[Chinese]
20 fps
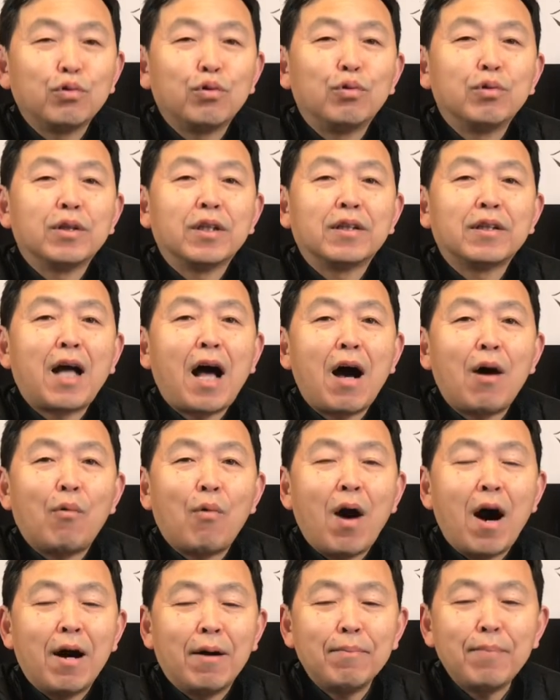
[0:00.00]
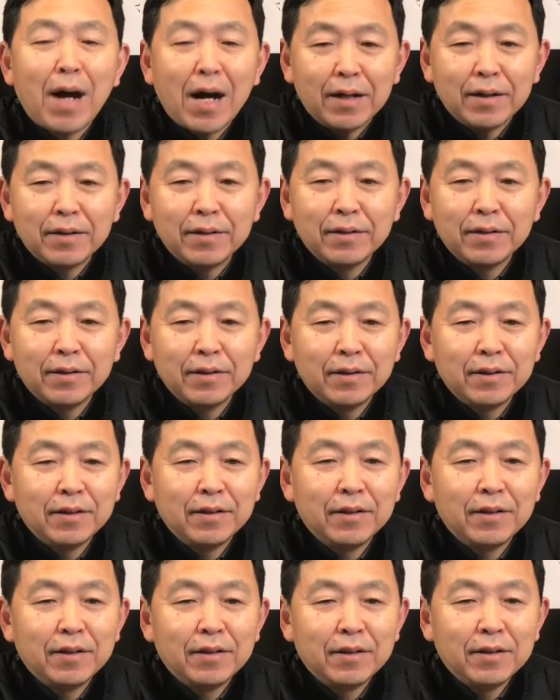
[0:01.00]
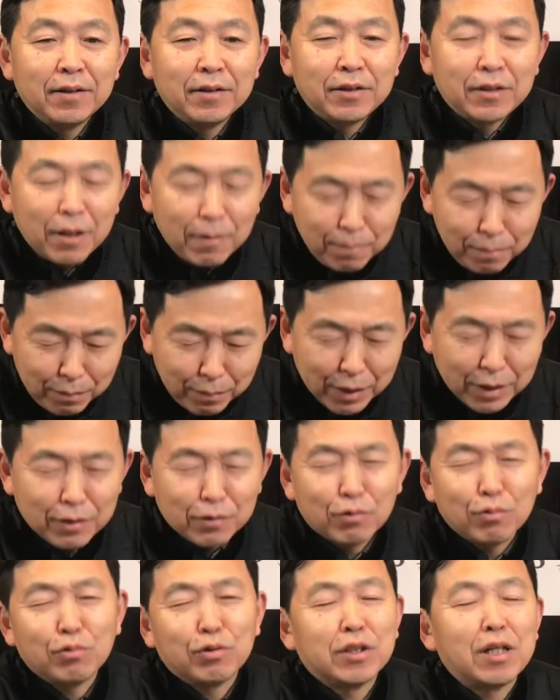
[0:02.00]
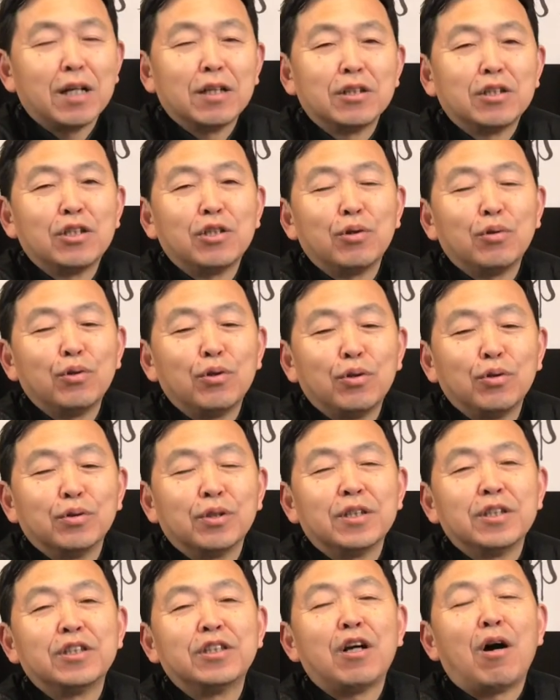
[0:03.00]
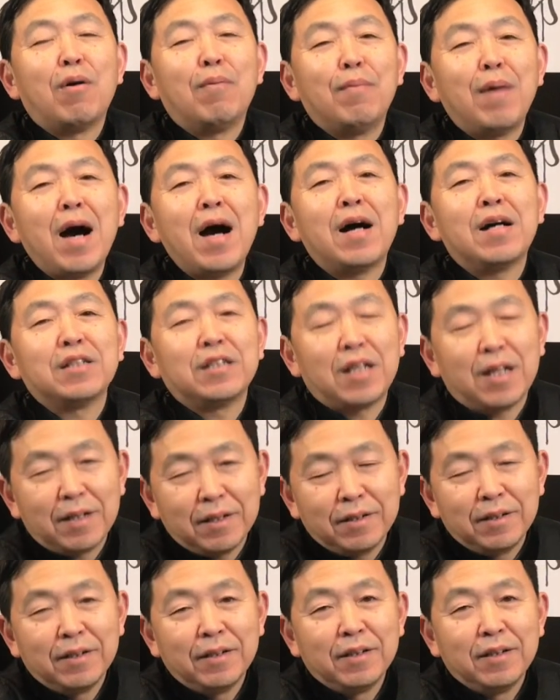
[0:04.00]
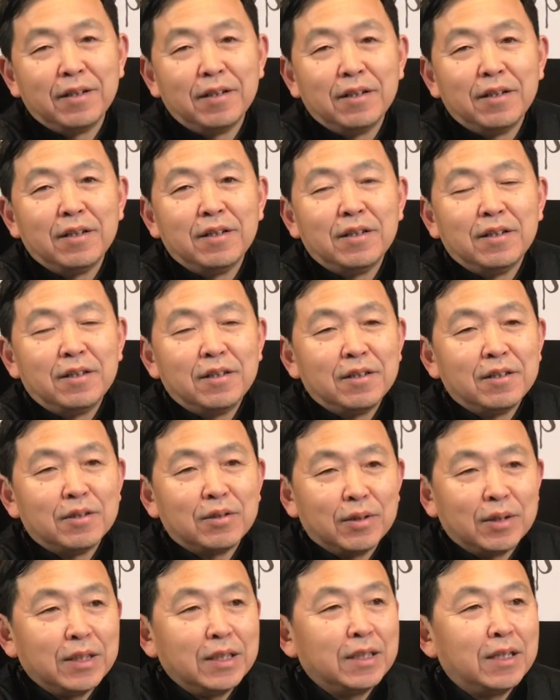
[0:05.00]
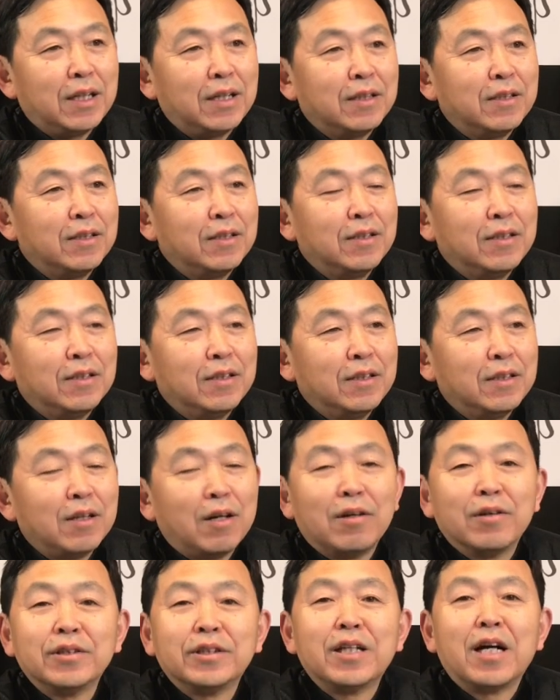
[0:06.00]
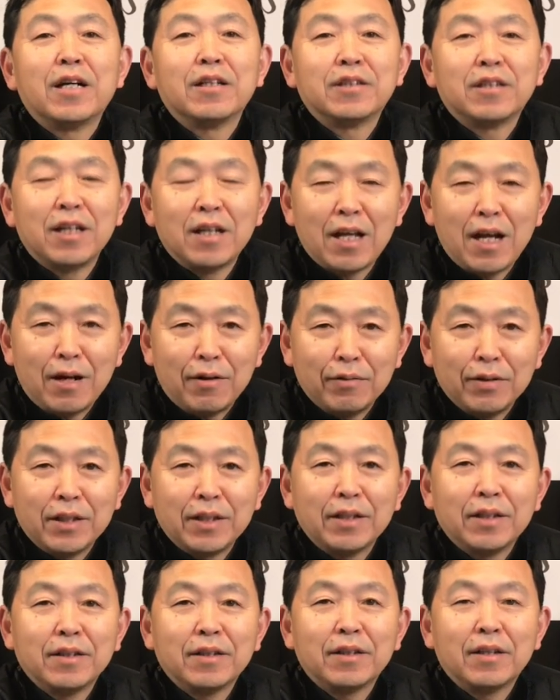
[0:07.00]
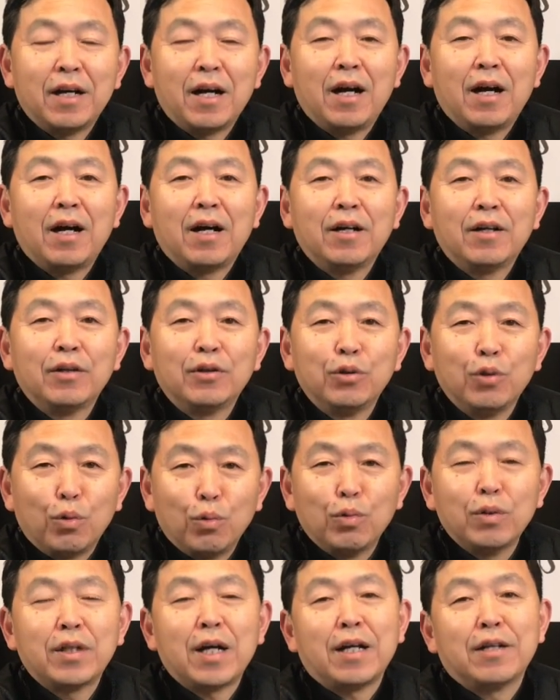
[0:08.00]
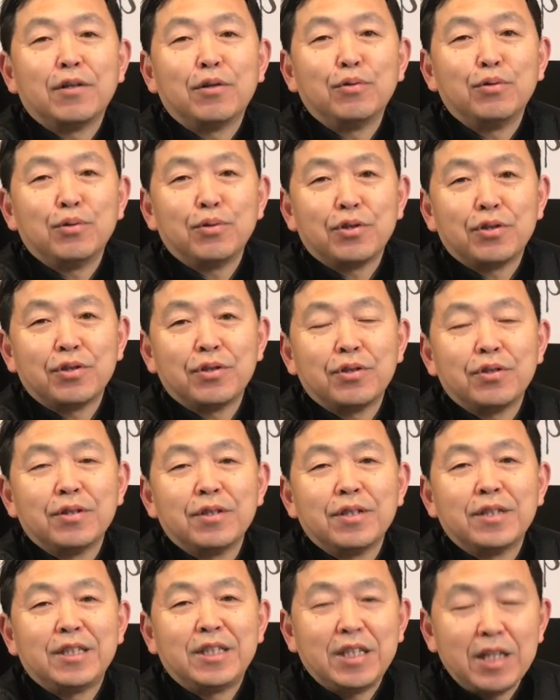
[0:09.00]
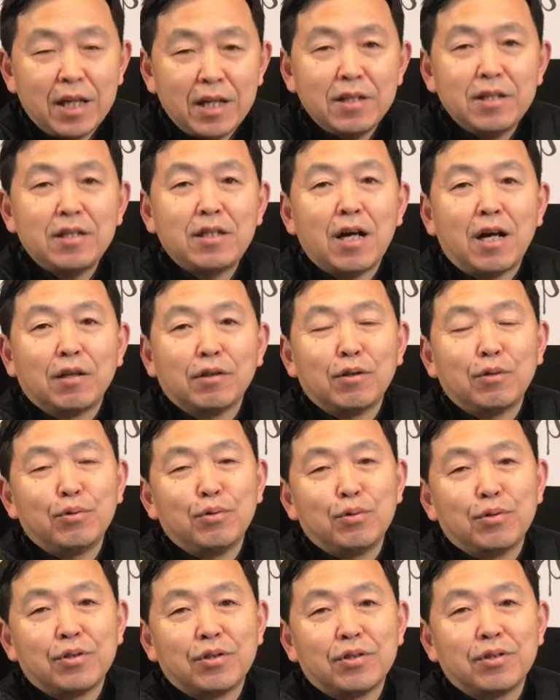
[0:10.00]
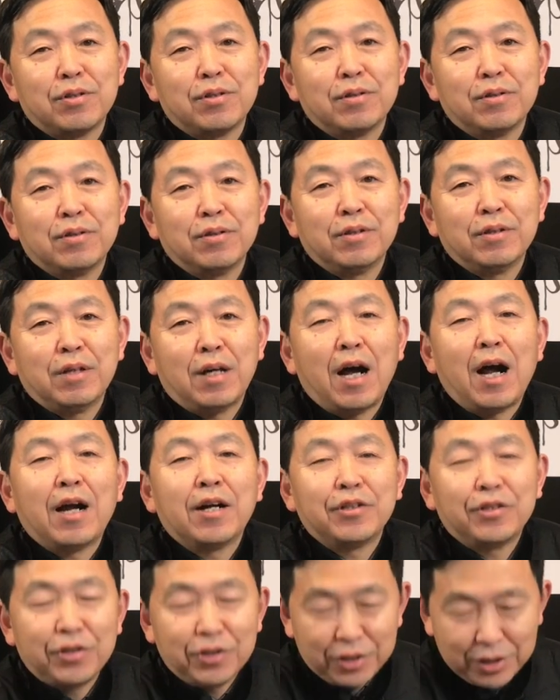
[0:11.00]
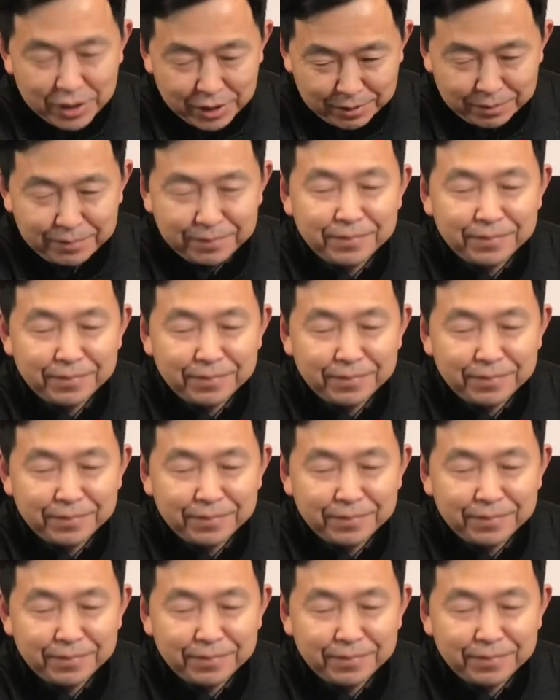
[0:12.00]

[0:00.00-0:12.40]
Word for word: 冬的大王八，真没顾上秋后的小蚂蚱。所以呢，要向这两位啊勇敢的女士、坚强的女士啊致敬。